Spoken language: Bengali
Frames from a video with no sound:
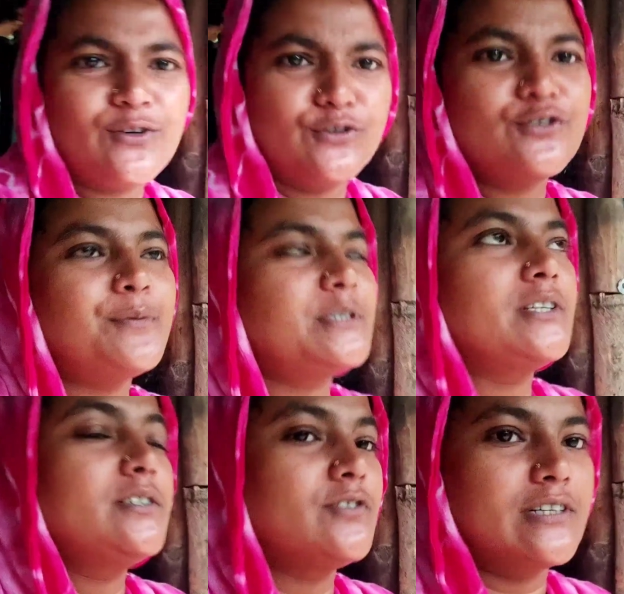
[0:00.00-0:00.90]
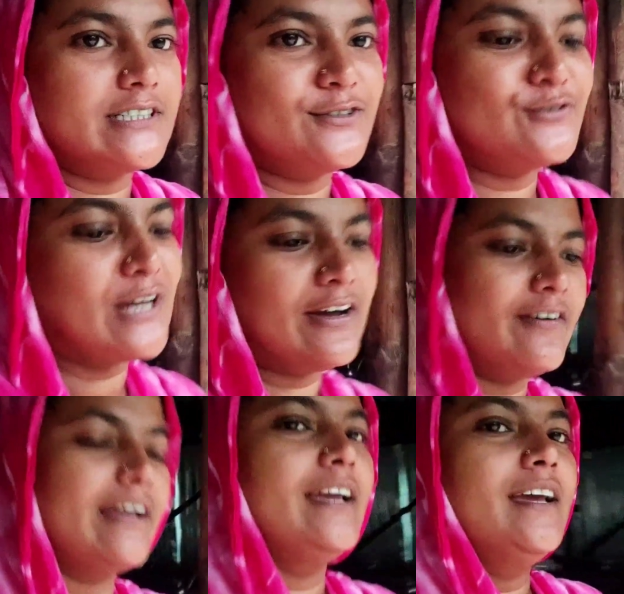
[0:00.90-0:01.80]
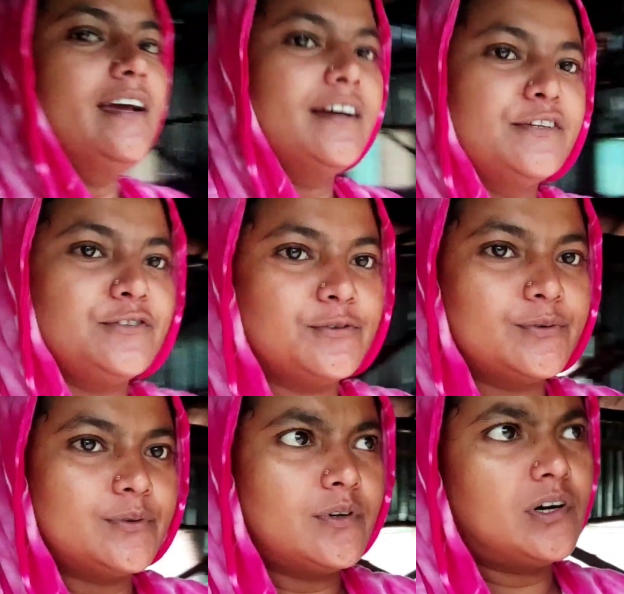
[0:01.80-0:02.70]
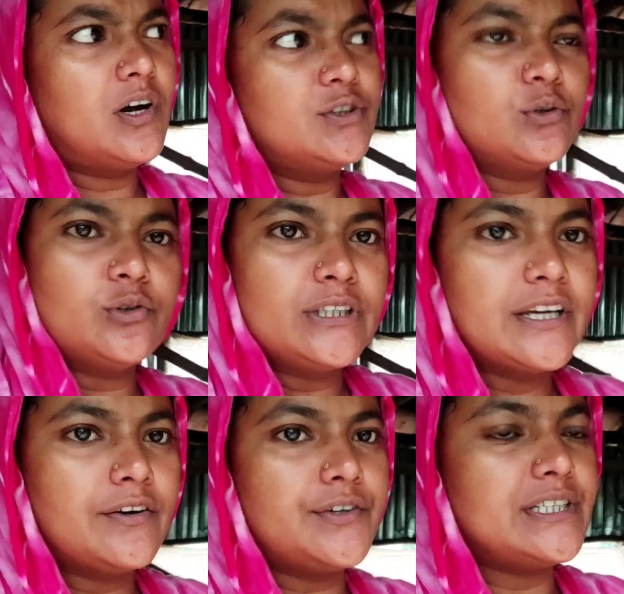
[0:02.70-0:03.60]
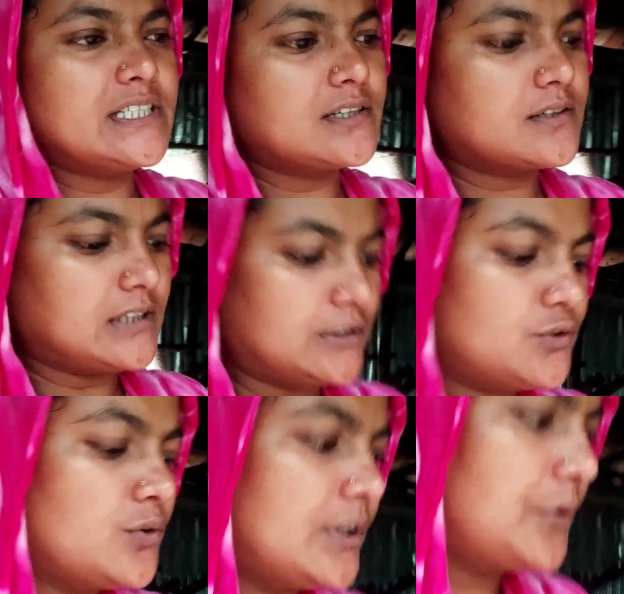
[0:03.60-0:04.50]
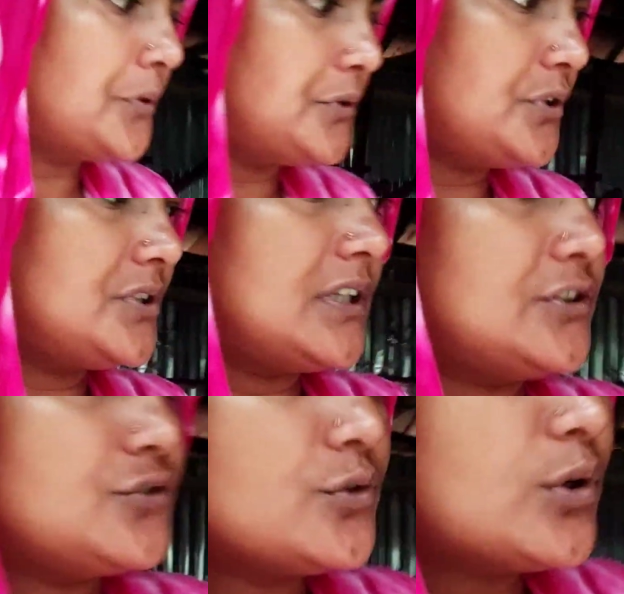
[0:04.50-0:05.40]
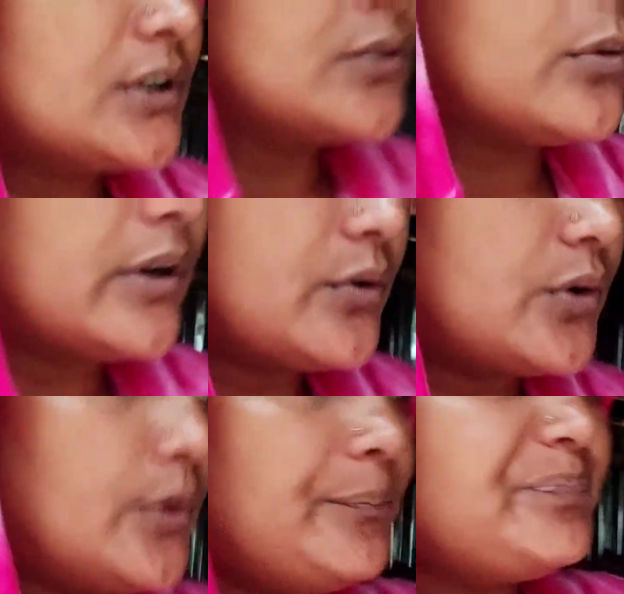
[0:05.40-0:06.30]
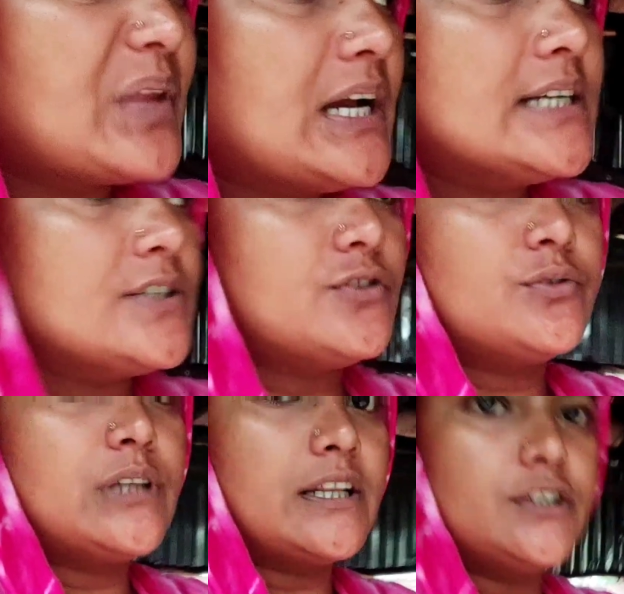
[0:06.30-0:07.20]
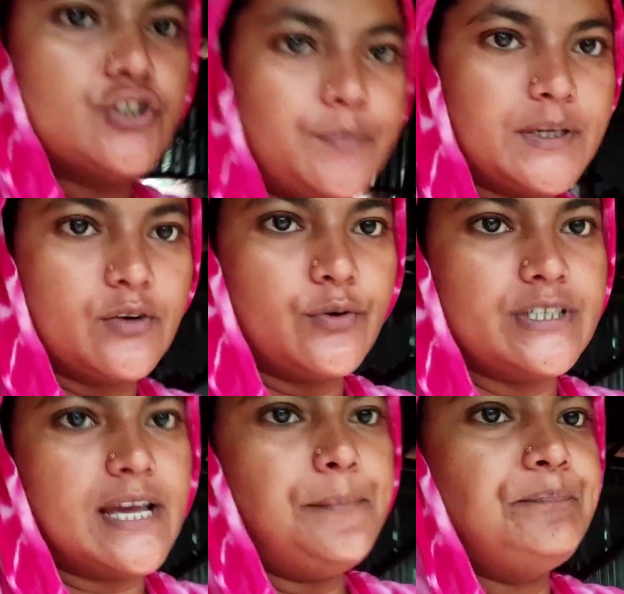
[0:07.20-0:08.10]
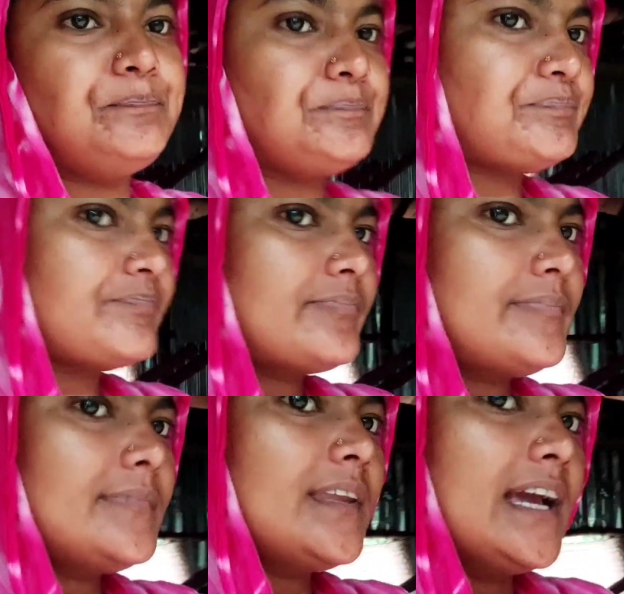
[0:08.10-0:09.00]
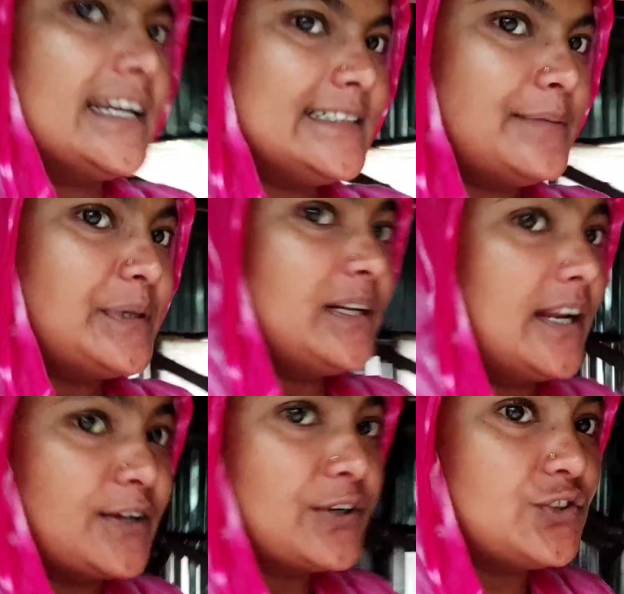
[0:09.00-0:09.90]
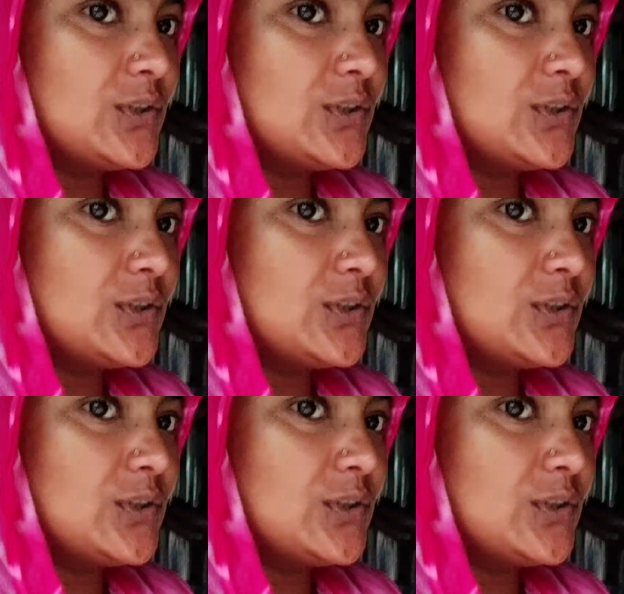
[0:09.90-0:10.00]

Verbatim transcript: হলে কোনো সমস্যা নেই ঝড়টা যেন না হয় তো হয়তো অন্যদিকে হয়েছে তাদেরও অনেক ক্ষতি হয়েছে তাদের জন্য অনেক দোয়া রইলো যেন তাড়াতাড়ি সব ঠিক হয়ে যায় আর এই যে আমি রান্নাঘরে